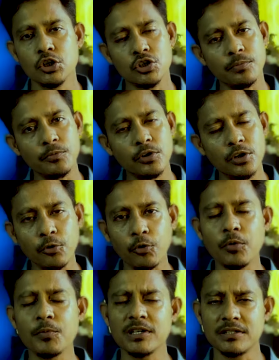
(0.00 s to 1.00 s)
সবগুলো
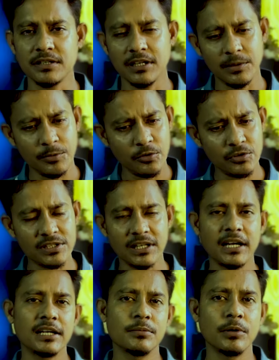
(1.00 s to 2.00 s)
রুই মাছ এবং হচ্ছে
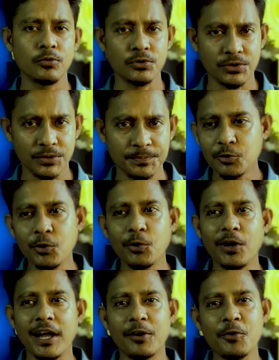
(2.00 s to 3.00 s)
কালীবাউস তো
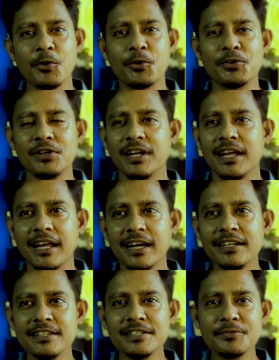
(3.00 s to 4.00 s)
এখন
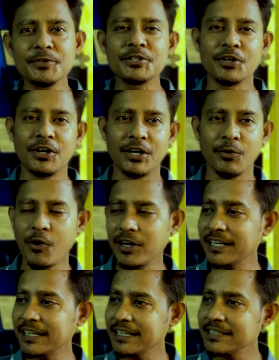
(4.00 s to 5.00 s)
এখানে যে বিষয়
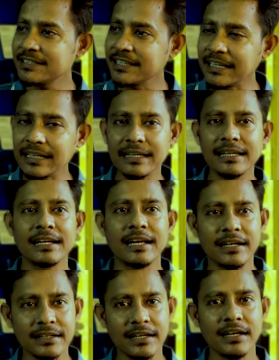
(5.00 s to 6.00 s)
অনেকেই সিঙ্গেল
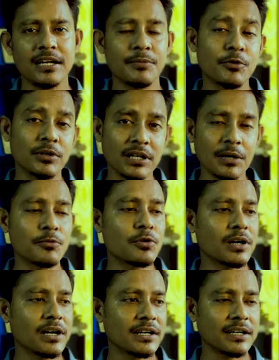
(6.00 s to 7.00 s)
কাটা এবং ডাবল
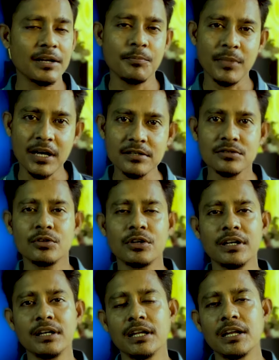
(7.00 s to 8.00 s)
কাটায় মাছ
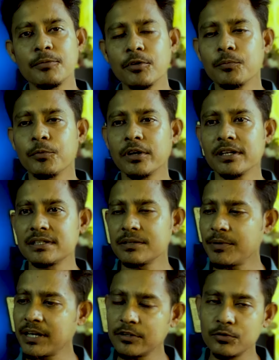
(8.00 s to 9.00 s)
ধরেন এবং বলেন যে
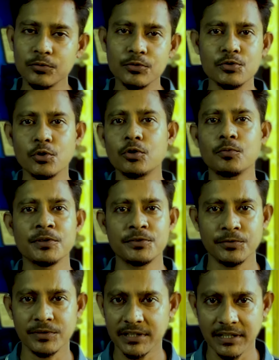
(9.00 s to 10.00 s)
ভাই শুধু ছোট মাছ
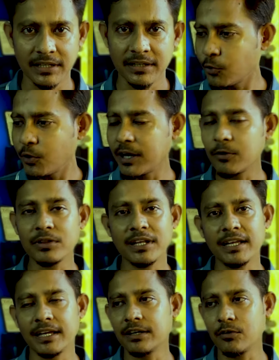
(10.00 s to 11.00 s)
হচ্ছে তো এখন
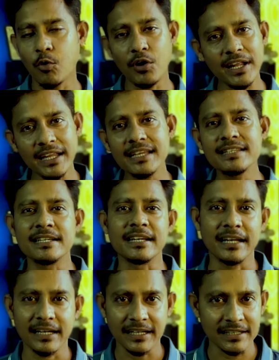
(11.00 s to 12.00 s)
দেখেন অনেকেই
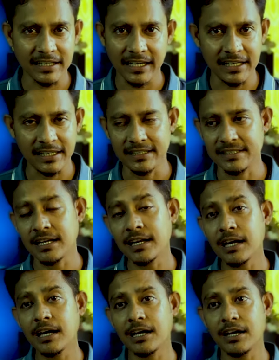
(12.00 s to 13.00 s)
সিঙ্গেল কাটা খেলে
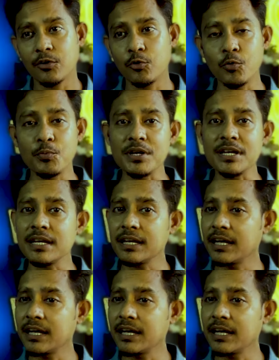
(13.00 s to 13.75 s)
যারা খুবই